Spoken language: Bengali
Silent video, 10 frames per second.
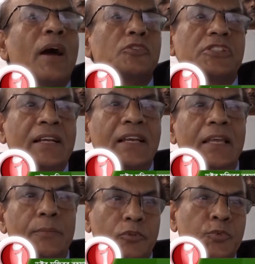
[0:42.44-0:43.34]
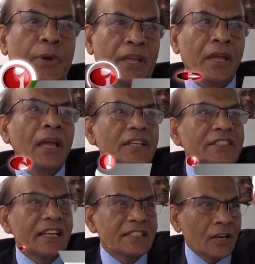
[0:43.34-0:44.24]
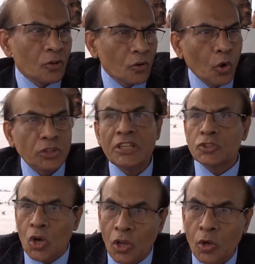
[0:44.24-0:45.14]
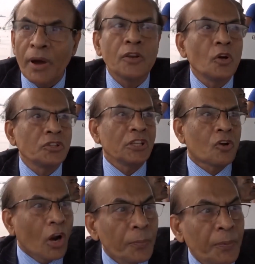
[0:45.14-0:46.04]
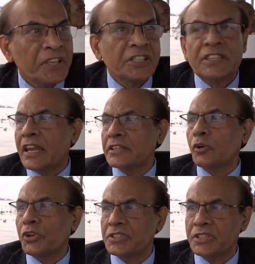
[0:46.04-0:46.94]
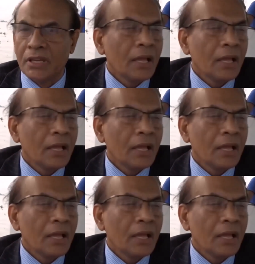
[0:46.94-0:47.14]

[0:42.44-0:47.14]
মানুষ দেখলেই বুঝবে যে এটা নদী চলমান নদীর গর্ভে এসে তারা এটা করেছে